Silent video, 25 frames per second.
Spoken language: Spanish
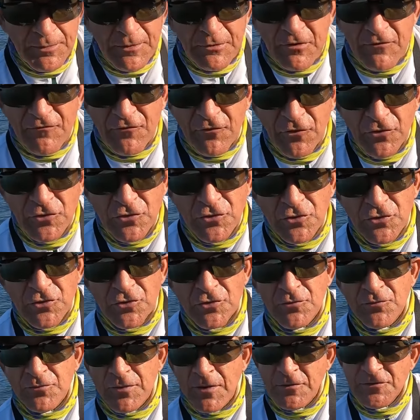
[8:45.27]
pero a fondo.
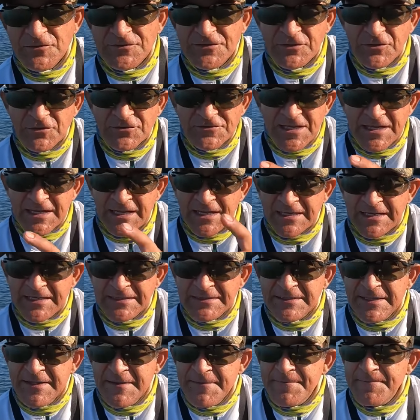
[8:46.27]
Vamos a irnos al
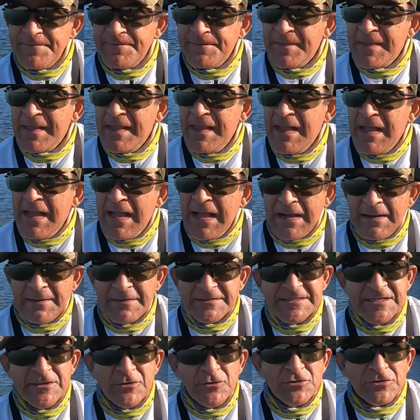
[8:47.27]
garete, a
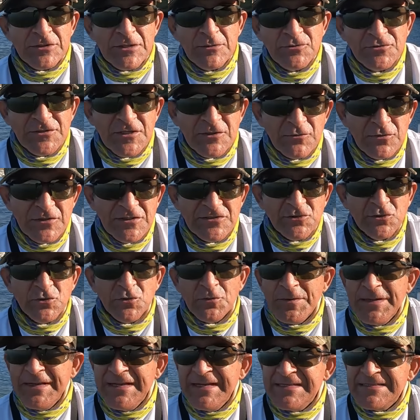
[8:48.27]
ver si encontramos algunas
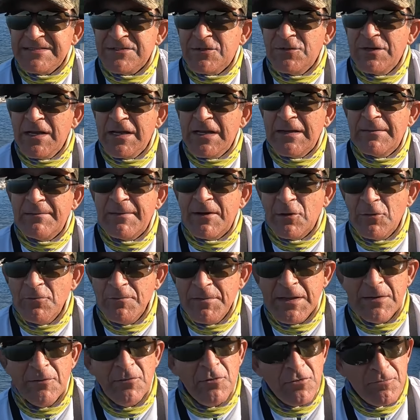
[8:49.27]
curvinas con el camarón
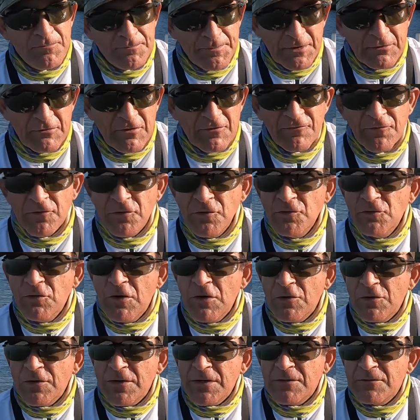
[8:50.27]
vivo, pero a fondo
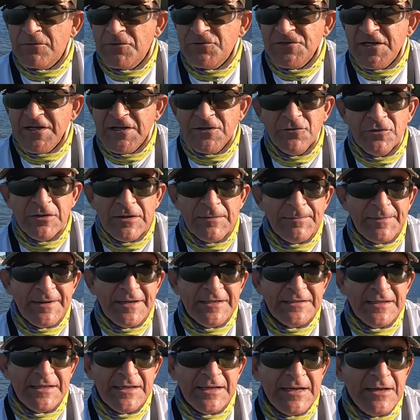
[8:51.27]
ahora. Cosa que nunca he
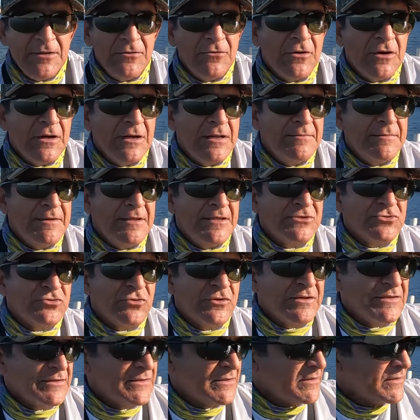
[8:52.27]
practicado, ojalá y me dé
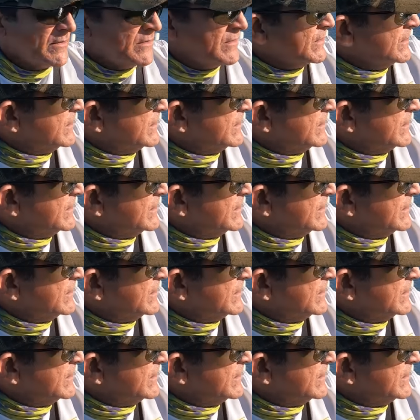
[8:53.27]
suerte.